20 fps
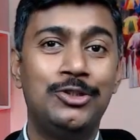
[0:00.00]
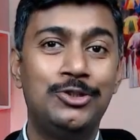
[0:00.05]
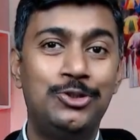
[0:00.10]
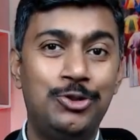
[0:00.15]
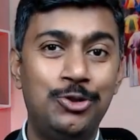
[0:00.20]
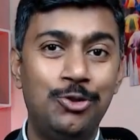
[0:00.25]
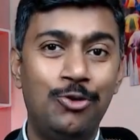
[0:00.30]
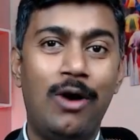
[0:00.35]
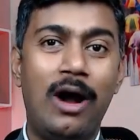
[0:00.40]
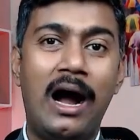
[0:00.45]

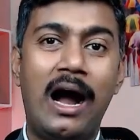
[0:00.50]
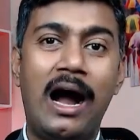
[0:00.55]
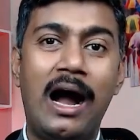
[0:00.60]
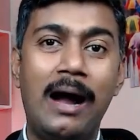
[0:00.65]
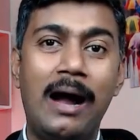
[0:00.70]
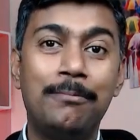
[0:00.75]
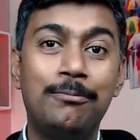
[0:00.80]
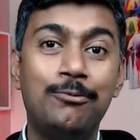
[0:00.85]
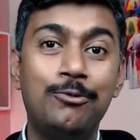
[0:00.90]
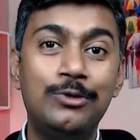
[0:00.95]
जो
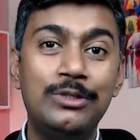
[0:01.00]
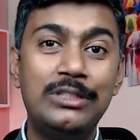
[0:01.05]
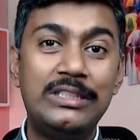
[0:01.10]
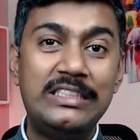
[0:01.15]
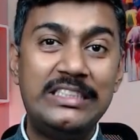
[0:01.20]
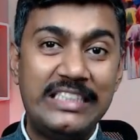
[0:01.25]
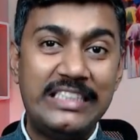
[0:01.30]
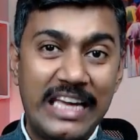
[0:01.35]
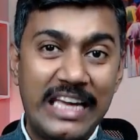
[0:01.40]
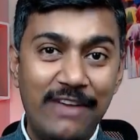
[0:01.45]
आपको
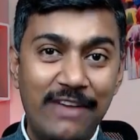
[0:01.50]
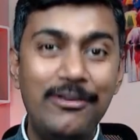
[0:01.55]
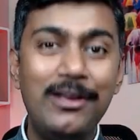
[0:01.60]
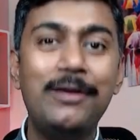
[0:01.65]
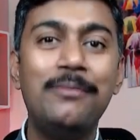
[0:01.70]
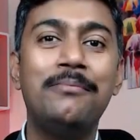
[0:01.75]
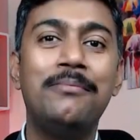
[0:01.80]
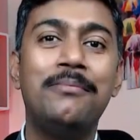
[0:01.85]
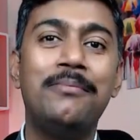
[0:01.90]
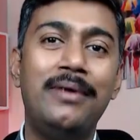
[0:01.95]

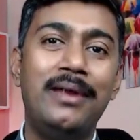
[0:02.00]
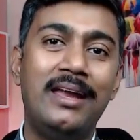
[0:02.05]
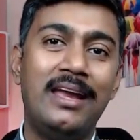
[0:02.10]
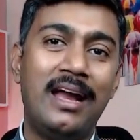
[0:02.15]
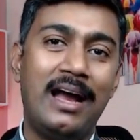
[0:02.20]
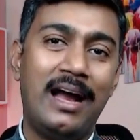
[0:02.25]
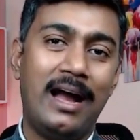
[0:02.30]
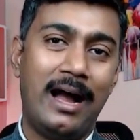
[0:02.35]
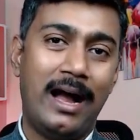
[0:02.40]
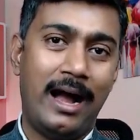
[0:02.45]
सेविंग में
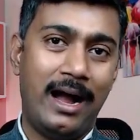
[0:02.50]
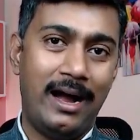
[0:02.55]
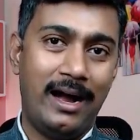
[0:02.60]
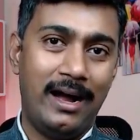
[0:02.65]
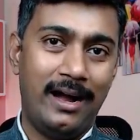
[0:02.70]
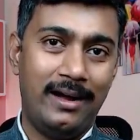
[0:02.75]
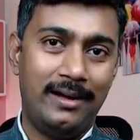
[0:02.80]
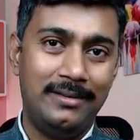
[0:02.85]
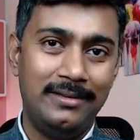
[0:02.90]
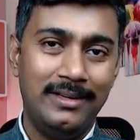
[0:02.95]

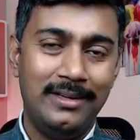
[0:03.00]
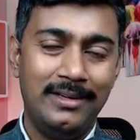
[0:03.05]
आ,